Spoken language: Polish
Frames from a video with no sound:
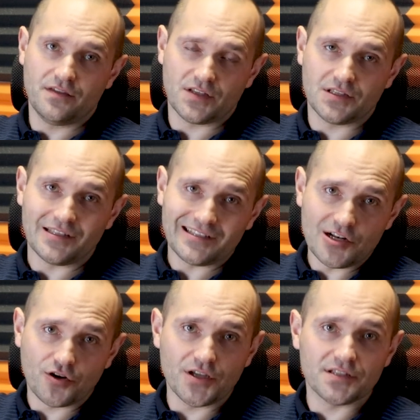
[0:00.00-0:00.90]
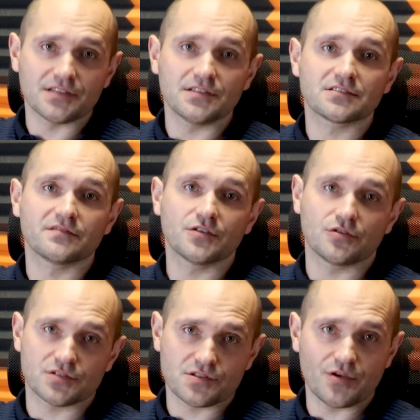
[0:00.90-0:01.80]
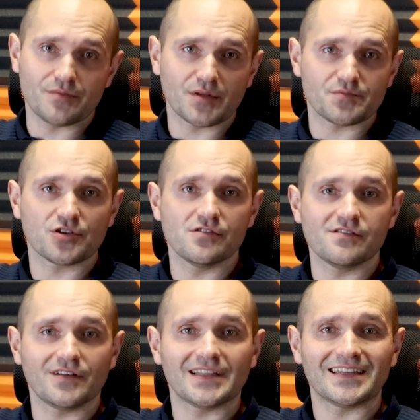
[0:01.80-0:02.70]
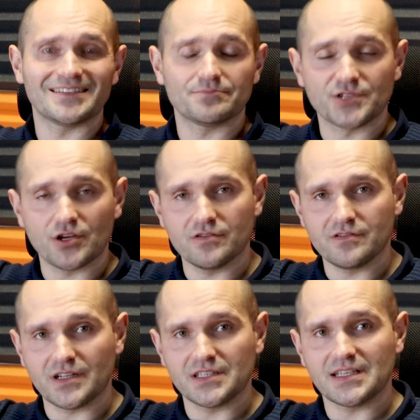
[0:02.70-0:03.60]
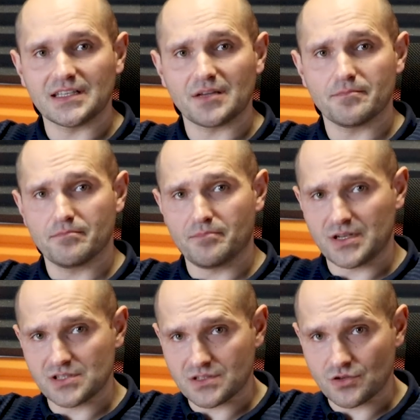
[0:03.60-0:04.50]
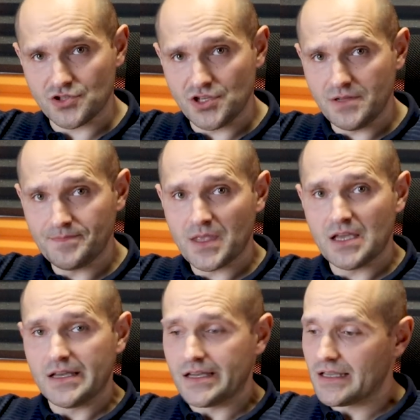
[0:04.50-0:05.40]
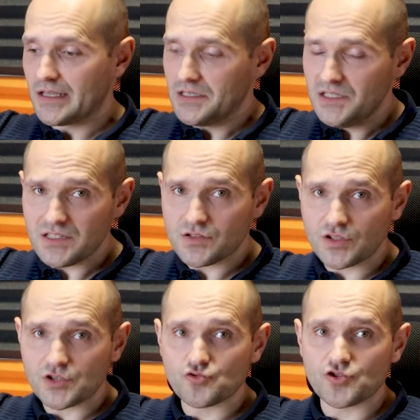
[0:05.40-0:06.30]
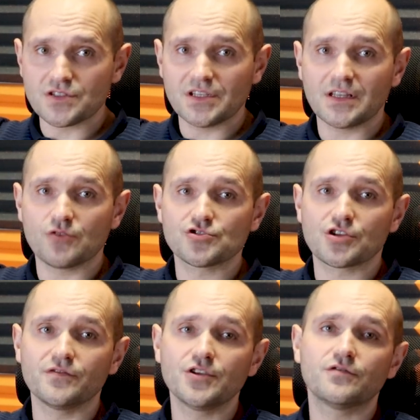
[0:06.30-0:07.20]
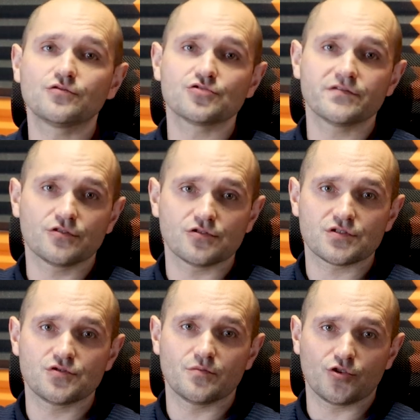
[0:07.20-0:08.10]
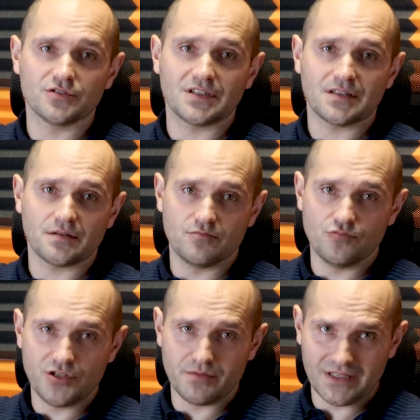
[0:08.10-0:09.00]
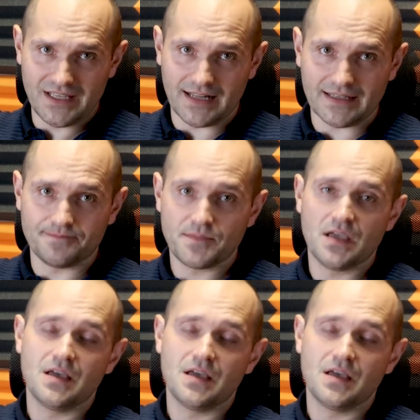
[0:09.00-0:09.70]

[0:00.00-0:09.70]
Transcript: i wtedy tylko jeden dysk wykorzystujemy na przechowywanie, przechowywanie danych parzystości. E, jest to też urządzenie dla użytkowników, którzy wykorzystują kontent multimedialny.